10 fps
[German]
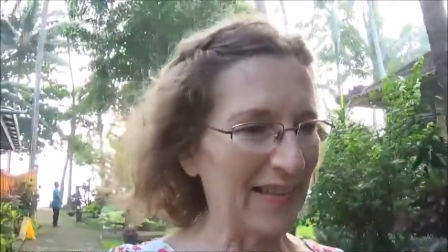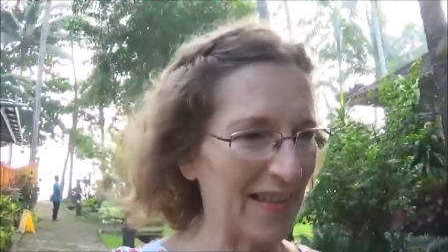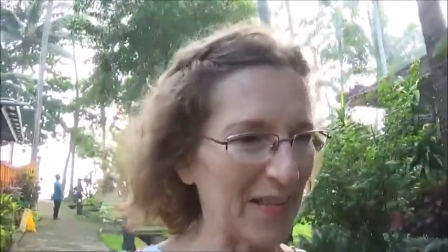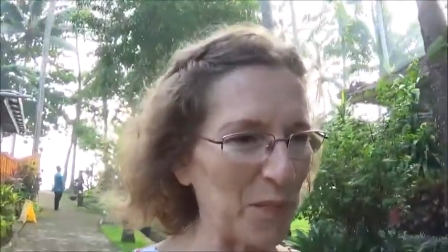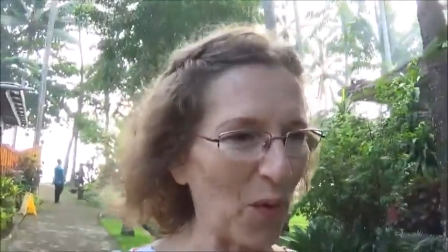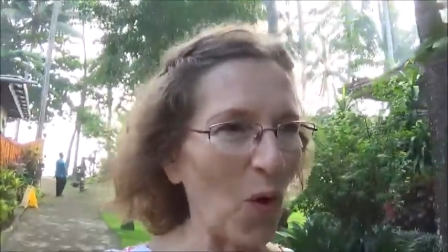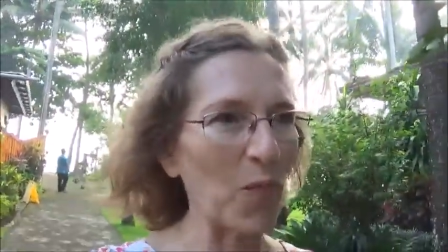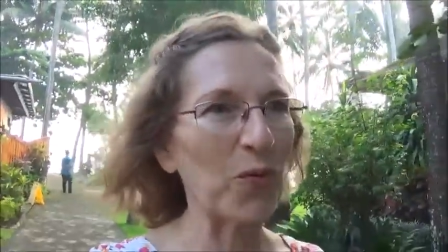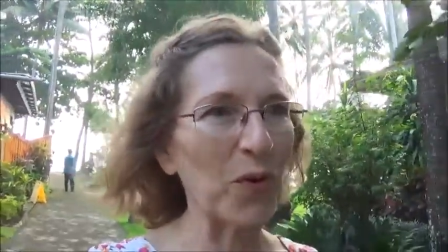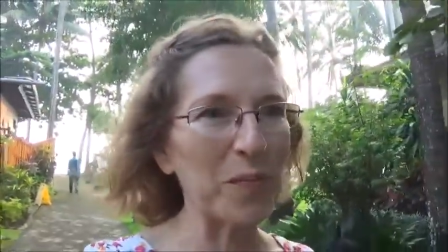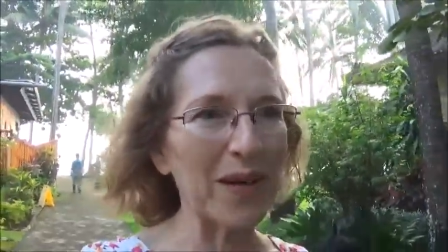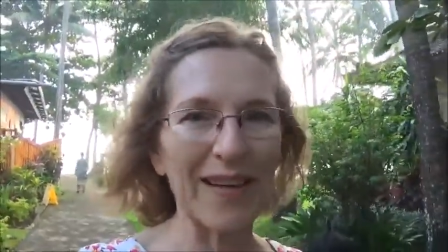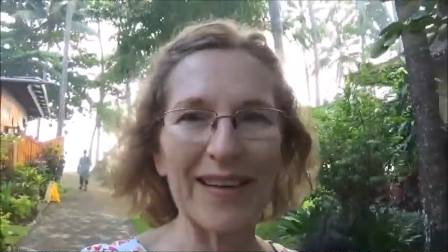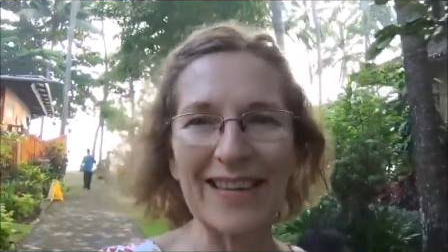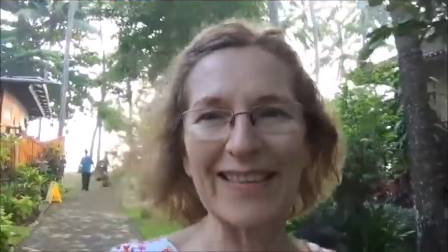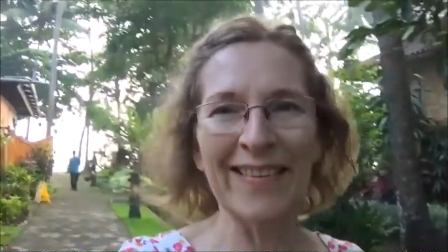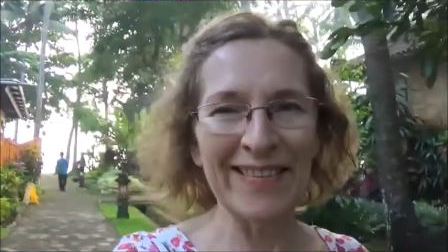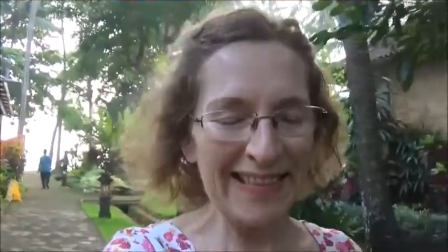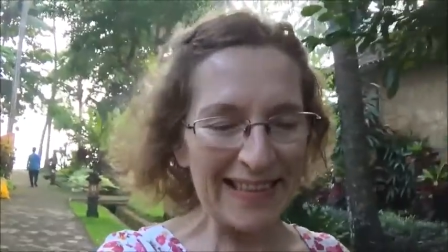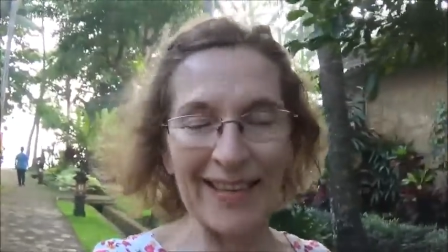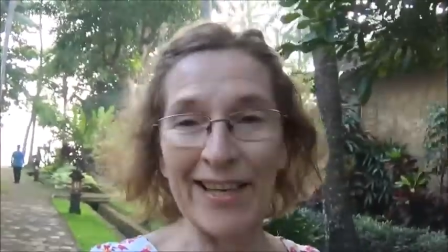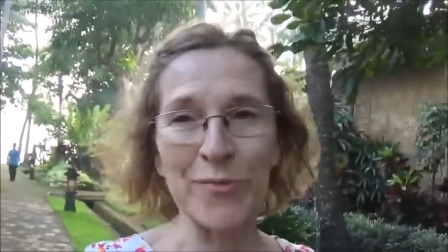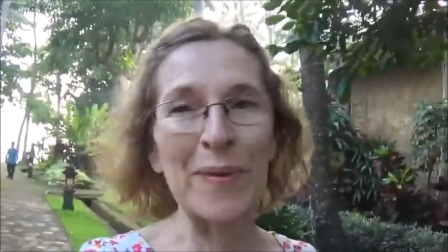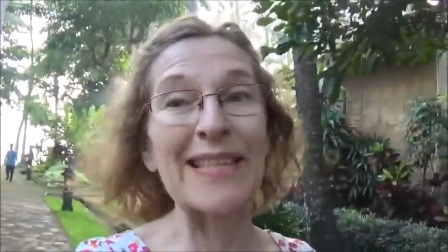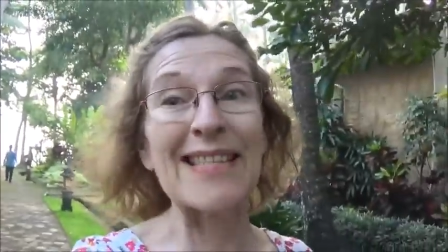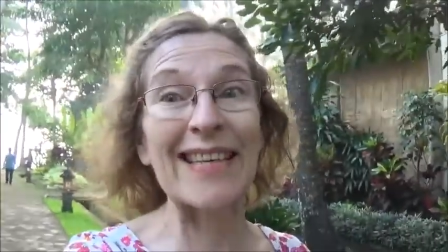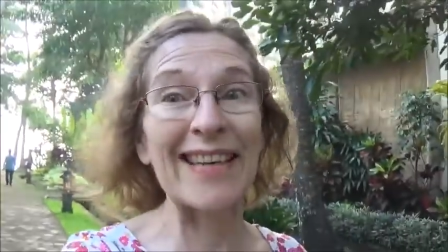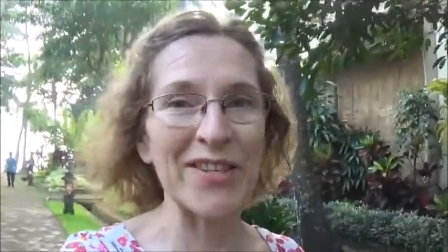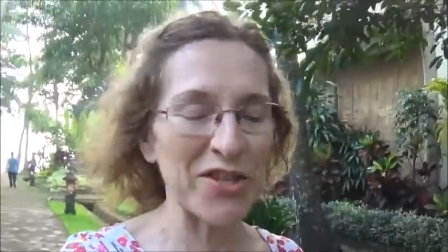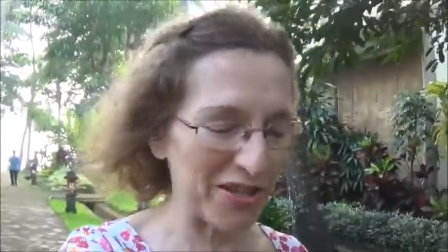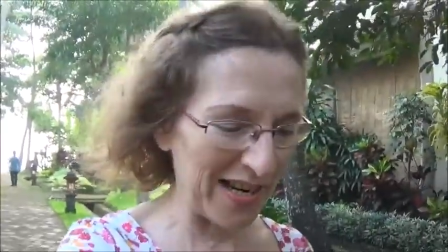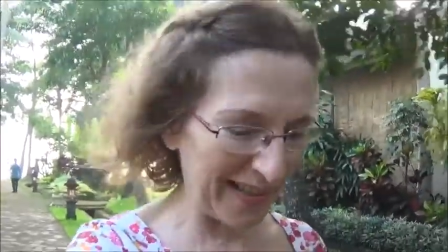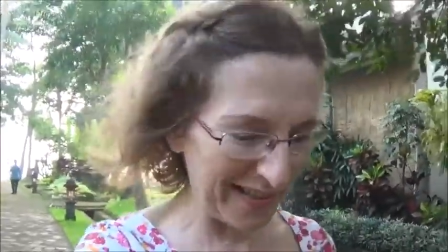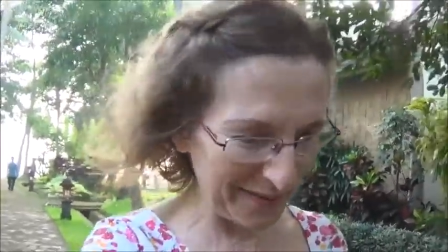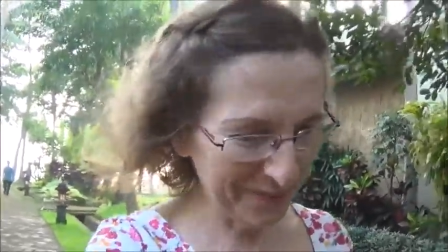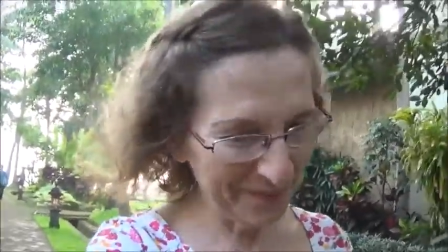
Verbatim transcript: das bekommt von mir gleich mal zehn Sterne.